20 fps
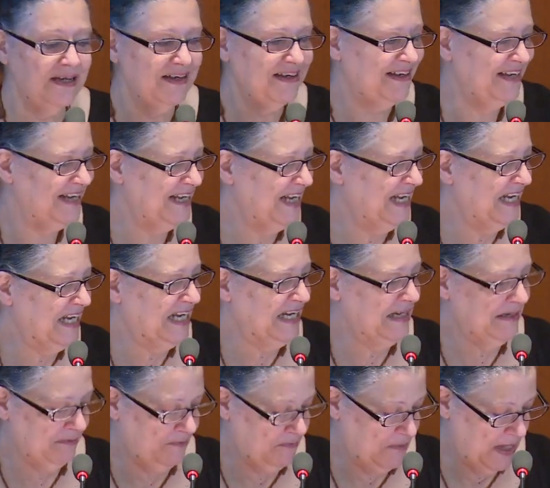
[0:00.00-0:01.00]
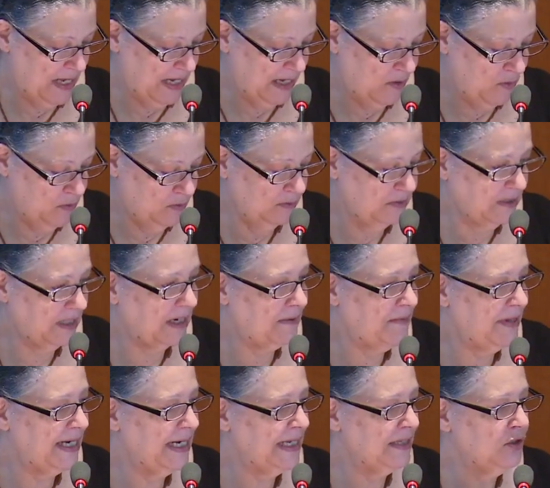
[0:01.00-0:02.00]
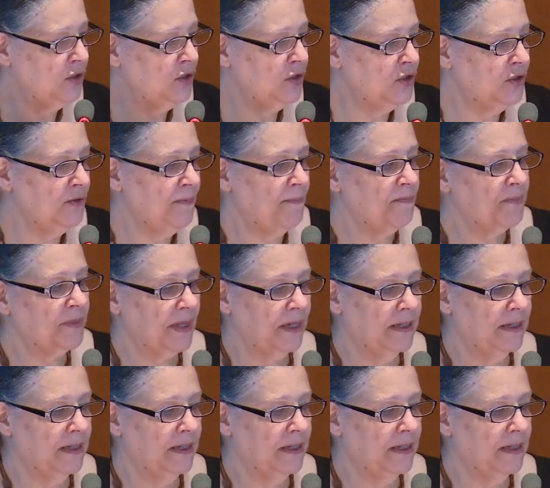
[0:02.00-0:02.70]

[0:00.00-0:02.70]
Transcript: Eh, un reverendo